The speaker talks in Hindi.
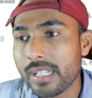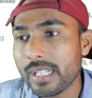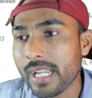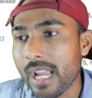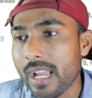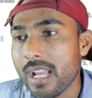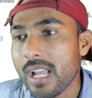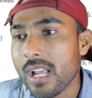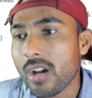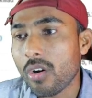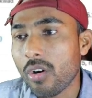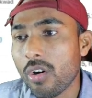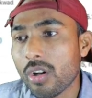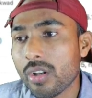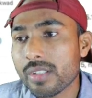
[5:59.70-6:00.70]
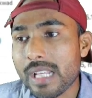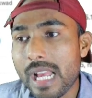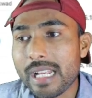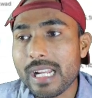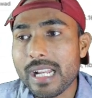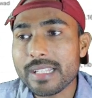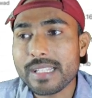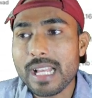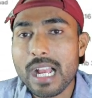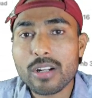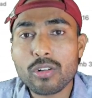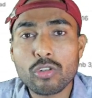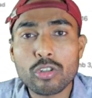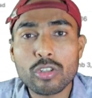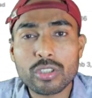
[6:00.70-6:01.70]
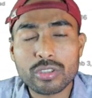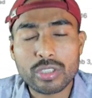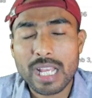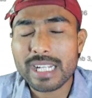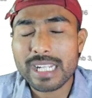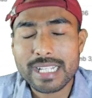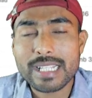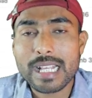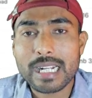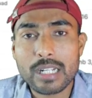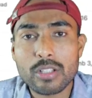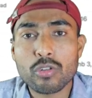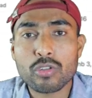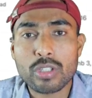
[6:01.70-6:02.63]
ठीक है और साइका इसाक को साइका इसाक का